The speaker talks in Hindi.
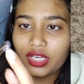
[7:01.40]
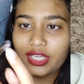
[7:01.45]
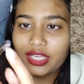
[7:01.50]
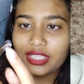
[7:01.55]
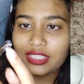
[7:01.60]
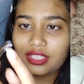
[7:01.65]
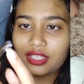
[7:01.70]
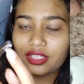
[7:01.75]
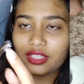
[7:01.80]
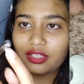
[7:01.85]
ना ये
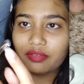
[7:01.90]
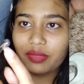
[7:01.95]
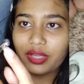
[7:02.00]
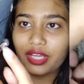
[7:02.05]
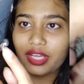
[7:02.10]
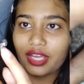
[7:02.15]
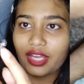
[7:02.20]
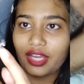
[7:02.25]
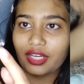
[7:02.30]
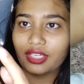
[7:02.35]
सर्कल में
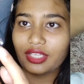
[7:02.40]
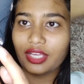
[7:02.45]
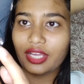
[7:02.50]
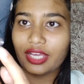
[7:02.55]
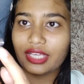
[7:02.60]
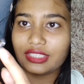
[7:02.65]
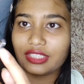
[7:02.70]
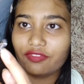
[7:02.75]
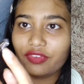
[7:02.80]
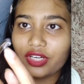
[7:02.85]
है एंड ये
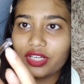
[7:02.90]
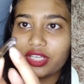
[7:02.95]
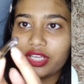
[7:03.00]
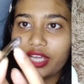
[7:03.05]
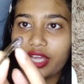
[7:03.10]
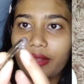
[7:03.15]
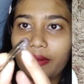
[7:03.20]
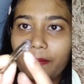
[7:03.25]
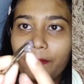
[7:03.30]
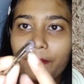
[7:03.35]
ऐसे फट
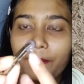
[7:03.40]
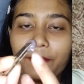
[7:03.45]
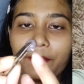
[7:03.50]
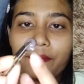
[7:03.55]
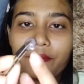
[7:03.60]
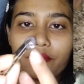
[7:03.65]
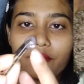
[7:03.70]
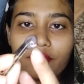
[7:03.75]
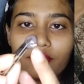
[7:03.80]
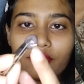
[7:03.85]
गया है
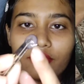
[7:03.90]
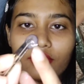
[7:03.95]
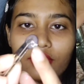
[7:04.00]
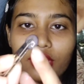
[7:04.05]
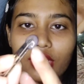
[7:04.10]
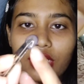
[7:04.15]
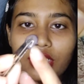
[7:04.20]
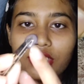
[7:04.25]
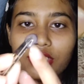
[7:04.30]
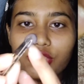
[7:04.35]

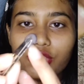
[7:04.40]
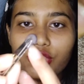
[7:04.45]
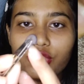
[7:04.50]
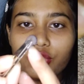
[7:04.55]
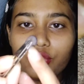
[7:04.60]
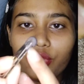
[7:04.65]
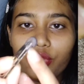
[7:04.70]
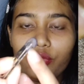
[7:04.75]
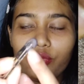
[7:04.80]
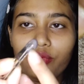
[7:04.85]
आई जस्ट
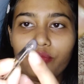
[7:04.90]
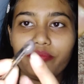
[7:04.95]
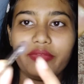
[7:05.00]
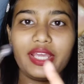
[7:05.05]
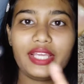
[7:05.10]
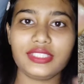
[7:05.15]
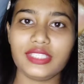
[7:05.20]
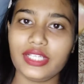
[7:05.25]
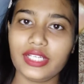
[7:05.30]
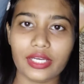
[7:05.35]
शो यू
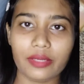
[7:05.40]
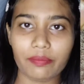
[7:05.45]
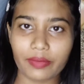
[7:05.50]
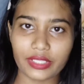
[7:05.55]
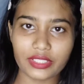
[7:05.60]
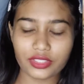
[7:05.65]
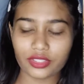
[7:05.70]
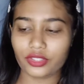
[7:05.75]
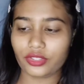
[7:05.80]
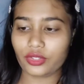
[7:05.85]
मैं ऐसे क्लिप
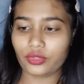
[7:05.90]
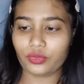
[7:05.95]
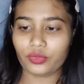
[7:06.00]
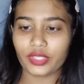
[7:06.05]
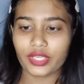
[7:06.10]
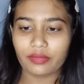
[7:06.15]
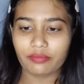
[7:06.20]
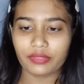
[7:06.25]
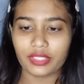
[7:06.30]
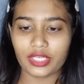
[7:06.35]
इंसर्ट कर
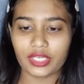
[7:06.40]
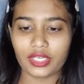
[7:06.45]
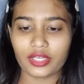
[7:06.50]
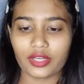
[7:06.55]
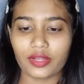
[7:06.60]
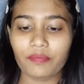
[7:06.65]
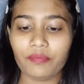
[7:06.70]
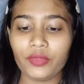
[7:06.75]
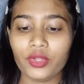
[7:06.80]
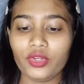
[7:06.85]
दूंगी आप देख
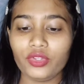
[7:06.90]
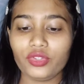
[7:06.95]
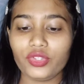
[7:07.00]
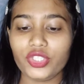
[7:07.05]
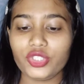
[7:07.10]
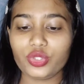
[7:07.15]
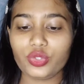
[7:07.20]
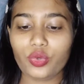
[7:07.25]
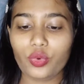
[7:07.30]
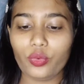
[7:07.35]
लेना तो
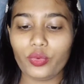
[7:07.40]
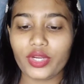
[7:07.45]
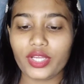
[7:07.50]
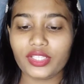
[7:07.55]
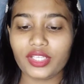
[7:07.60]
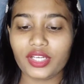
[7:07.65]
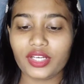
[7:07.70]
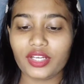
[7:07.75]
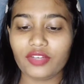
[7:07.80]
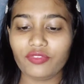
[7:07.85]
ये जो कोना
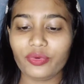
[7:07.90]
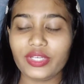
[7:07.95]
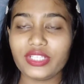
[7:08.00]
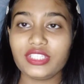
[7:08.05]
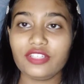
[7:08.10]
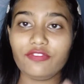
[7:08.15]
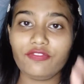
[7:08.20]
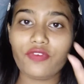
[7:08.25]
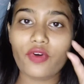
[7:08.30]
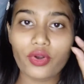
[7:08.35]
था ना वो
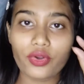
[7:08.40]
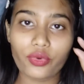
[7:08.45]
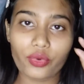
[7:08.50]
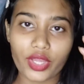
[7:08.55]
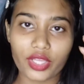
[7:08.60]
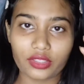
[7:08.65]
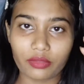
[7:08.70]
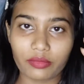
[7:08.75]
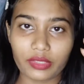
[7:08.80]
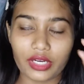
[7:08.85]
ऐसे फोल्ड हो
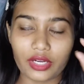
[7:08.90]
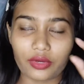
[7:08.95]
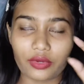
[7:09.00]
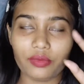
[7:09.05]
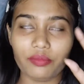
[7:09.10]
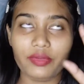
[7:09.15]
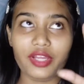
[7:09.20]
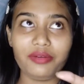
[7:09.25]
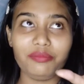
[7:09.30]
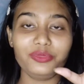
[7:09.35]
गया था मेरी
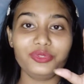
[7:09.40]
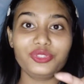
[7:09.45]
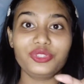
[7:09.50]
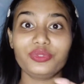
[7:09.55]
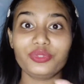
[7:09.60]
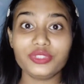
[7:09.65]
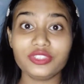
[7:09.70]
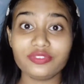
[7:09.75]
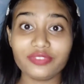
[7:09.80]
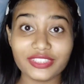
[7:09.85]
आंखों में एंड मुझे
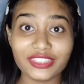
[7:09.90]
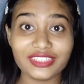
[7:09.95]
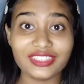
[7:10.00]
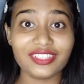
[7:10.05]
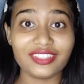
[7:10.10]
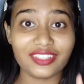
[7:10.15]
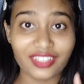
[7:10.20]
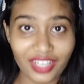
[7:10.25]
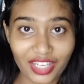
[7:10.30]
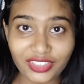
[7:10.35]
उस वजह से
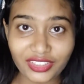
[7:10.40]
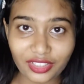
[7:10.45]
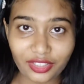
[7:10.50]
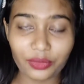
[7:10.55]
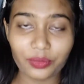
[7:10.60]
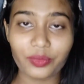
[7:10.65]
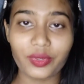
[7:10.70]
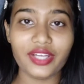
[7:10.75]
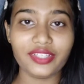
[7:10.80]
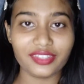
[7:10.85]
इतना
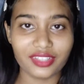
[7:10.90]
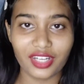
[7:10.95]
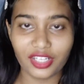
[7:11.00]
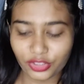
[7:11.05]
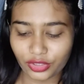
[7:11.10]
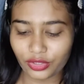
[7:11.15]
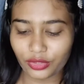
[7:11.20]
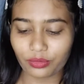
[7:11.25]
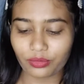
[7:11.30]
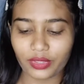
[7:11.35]
जलन हुआ इतना
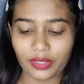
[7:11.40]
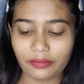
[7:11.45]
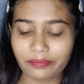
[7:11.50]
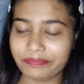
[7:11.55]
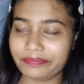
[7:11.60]
जलन हुआ